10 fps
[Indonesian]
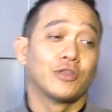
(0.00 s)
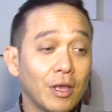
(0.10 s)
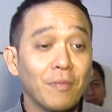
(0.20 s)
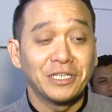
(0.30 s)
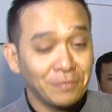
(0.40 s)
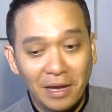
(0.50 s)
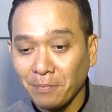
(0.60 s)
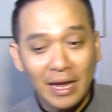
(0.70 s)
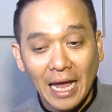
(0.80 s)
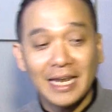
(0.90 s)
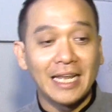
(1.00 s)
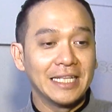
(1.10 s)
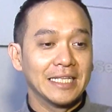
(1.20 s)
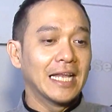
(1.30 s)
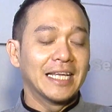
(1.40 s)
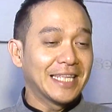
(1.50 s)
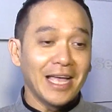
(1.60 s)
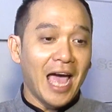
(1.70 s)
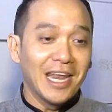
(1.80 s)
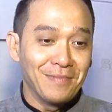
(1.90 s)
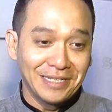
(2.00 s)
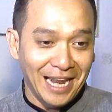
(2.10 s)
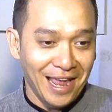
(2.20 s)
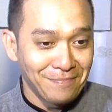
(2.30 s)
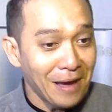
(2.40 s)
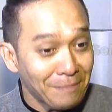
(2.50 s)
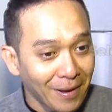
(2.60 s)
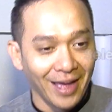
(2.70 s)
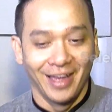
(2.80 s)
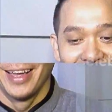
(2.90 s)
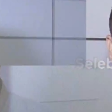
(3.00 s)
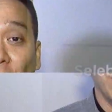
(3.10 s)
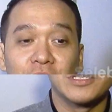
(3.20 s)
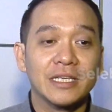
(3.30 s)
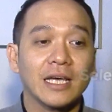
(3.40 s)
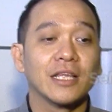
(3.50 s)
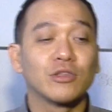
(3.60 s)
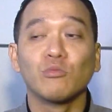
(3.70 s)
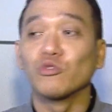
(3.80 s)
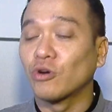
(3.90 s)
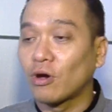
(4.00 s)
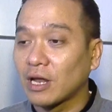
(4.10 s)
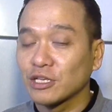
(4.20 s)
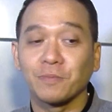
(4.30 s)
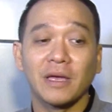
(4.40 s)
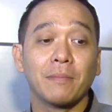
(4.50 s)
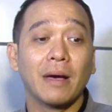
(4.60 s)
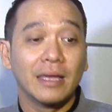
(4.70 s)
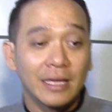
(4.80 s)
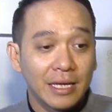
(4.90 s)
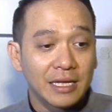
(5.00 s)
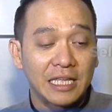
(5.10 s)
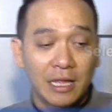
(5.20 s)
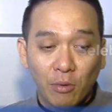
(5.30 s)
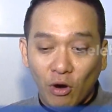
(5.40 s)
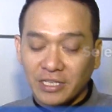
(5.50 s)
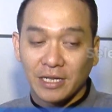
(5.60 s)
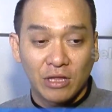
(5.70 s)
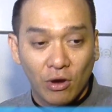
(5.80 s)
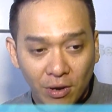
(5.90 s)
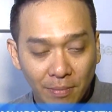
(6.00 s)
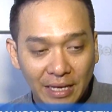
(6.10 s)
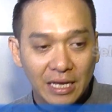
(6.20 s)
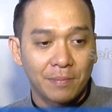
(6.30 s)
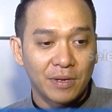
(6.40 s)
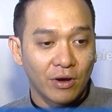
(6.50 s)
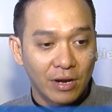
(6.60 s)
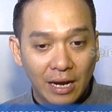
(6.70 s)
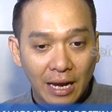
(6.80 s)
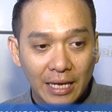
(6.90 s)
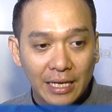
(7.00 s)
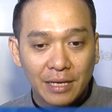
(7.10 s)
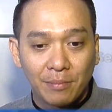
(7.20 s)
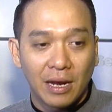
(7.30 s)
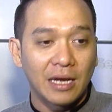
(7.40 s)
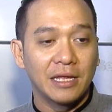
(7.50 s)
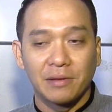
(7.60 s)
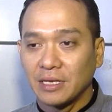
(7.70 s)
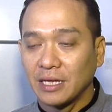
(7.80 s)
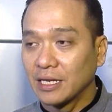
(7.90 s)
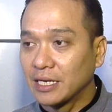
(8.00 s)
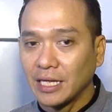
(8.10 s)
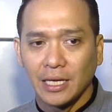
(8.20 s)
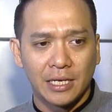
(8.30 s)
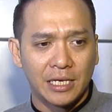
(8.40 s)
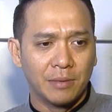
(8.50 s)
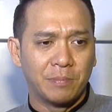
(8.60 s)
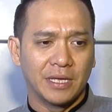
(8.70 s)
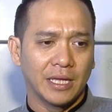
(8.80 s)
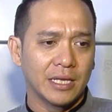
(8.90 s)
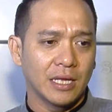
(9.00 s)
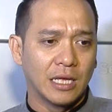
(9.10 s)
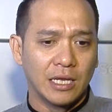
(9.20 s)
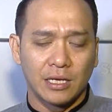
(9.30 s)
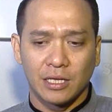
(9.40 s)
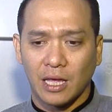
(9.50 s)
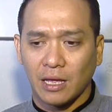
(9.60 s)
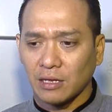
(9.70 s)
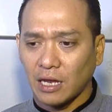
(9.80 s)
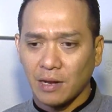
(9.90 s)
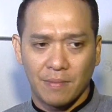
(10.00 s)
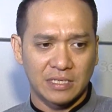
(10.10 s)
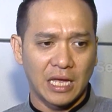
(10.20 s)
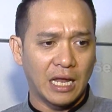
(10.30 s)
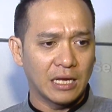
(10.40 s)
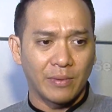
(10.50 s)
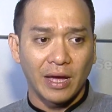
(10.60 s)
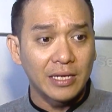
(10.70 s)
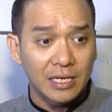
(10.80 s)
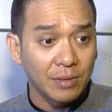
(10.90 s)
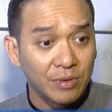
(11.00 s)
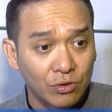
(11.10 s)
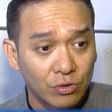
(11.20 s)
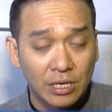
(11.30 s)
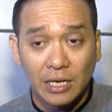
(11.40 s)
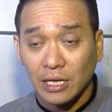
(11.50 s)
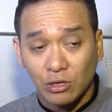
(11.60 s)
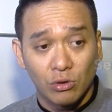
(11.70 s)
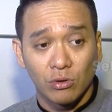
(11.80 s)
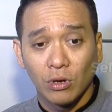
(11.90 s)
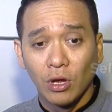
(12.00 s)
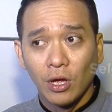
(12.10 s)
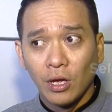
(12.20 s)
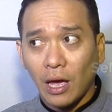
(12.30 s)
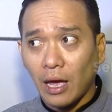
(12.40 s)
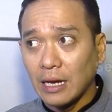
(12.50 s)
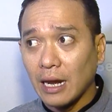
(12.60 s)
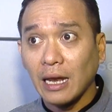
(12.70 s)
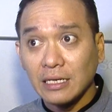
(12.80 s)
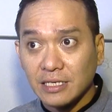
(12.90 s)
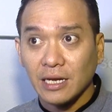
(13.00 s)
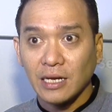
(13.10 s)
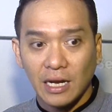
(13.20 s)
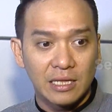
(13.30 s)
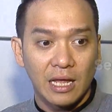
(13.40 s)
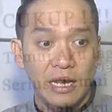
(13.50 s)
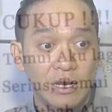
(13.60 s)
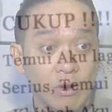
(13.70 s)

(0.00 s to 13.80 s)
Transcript: kita masih baik-baik aja dan, dan kita nggak ada masalah apa-apa postingan itu untuk orang supaya baik kita mau kasih tahu kebaikan kepada orang lain malah di, di, di, dipikirnya jadi kita ada masalah makanya kita bingung dan itu adalah lansiran dari teladan